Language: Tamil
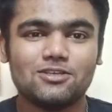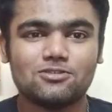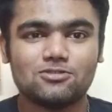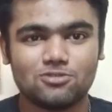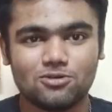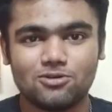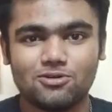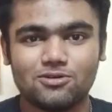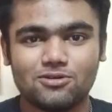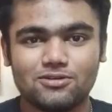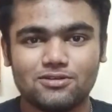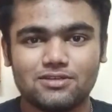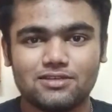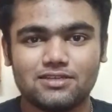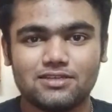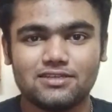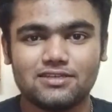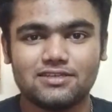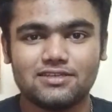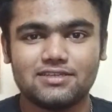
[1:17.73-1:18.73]
ஸோ
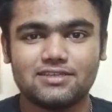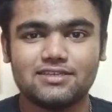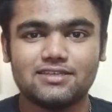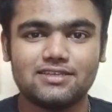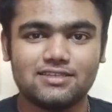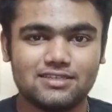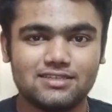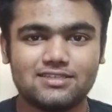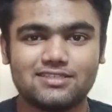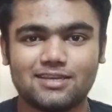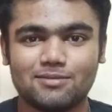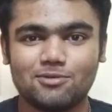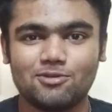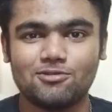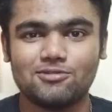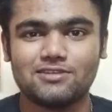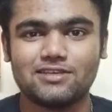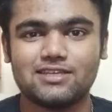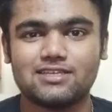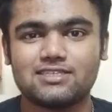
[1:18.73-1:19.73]
இது
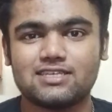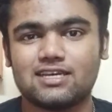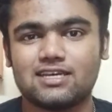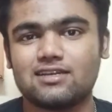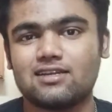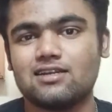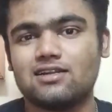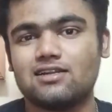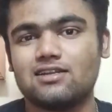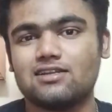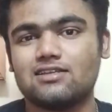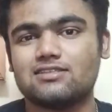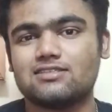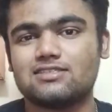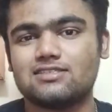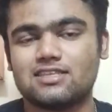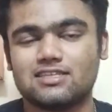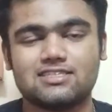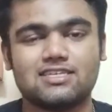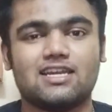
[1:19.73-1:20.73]
சம்யூன் சே சேனல்
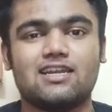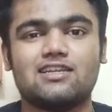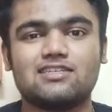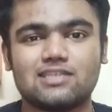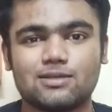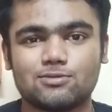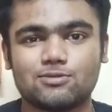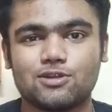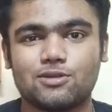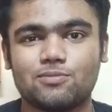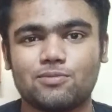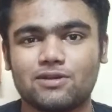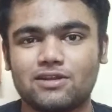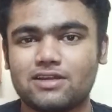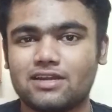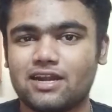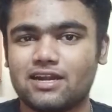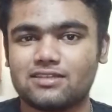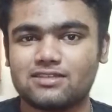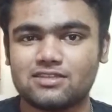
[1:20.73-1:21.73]
இந்த சேனலை சப்ஸ்கிரைப்
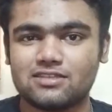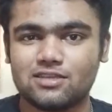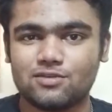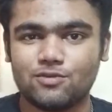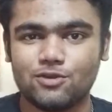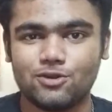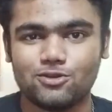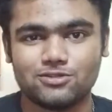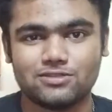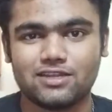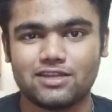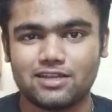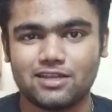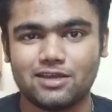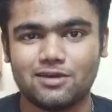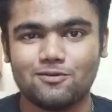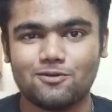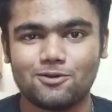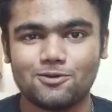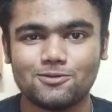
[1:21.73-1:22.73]
பண்ணுங்கள் அடுத்தடுத்த வீடியோஸ்
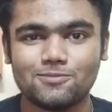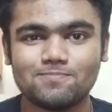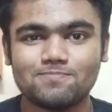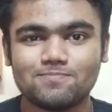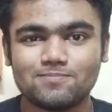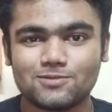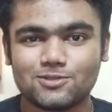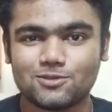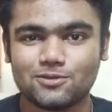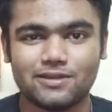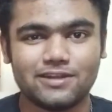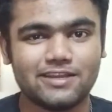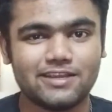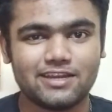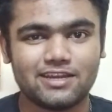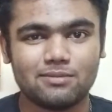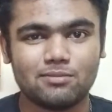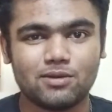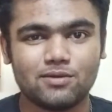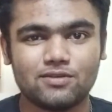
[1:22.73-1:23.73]
நிறையா வரும் ஸோ இன்றைக்கி
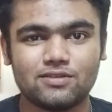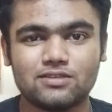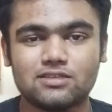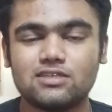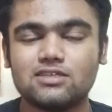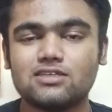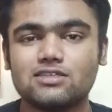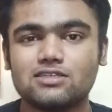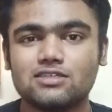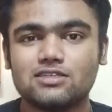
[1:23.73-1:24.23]
நம்ம வந்து